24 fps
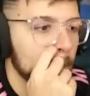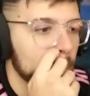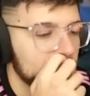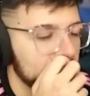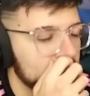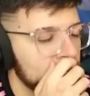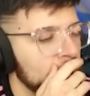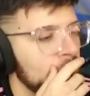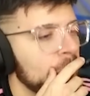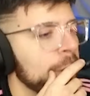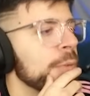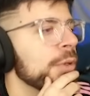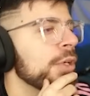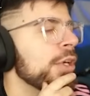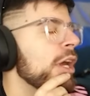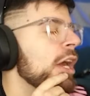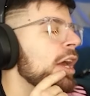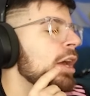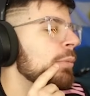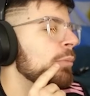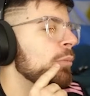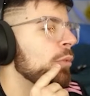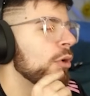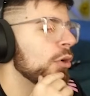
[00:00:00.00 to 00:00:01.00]
¡Qué
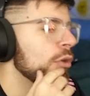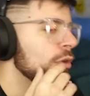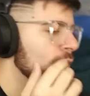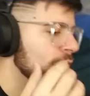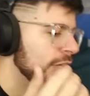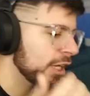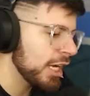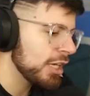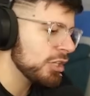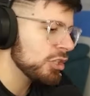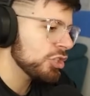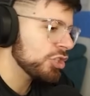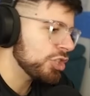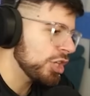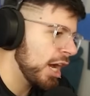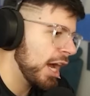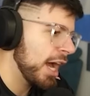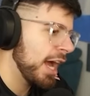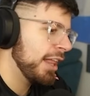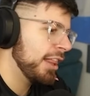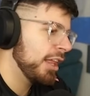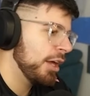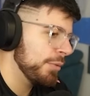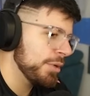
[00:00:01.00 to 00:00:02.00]
bien, boludo! ¡Qué
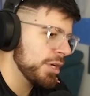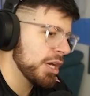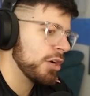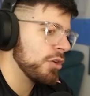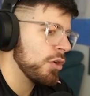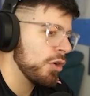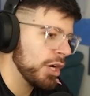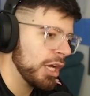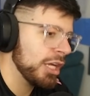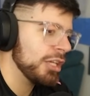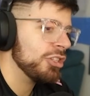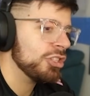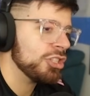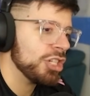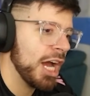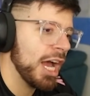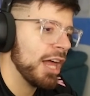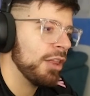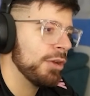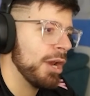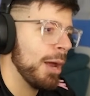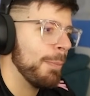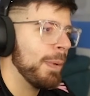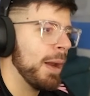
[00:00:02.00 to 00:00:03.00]
hinchada, viejo! ¡Qué hinchada!
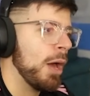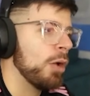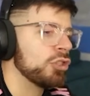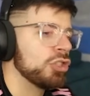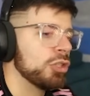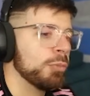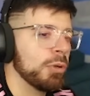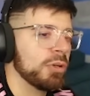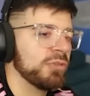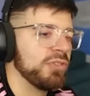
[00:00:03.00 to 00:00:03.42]
¡Un aplauso, por